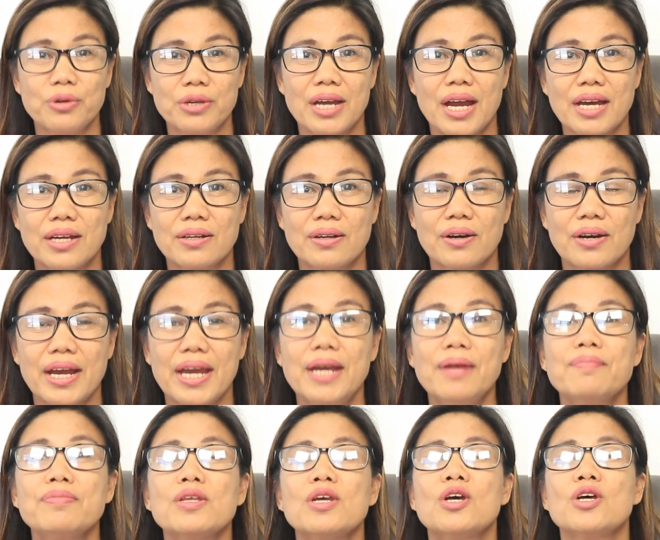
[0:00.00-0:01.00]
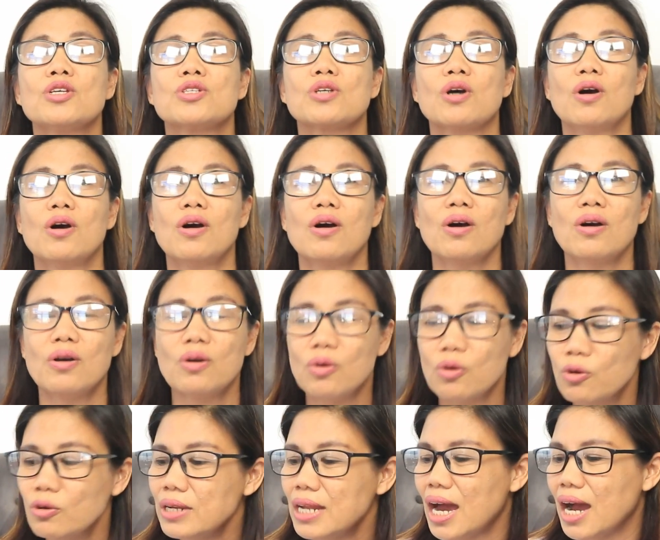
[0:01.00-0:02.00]
po yan. Okay? So,
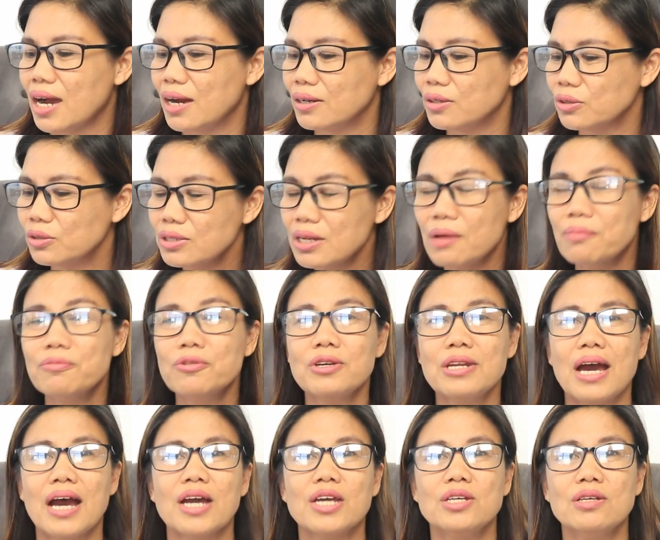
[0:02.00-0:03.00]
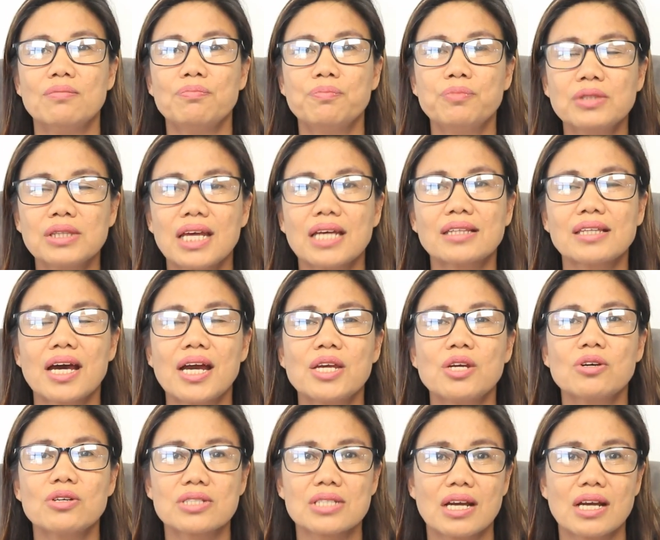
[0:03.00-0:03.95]
una, una muna, punta tayo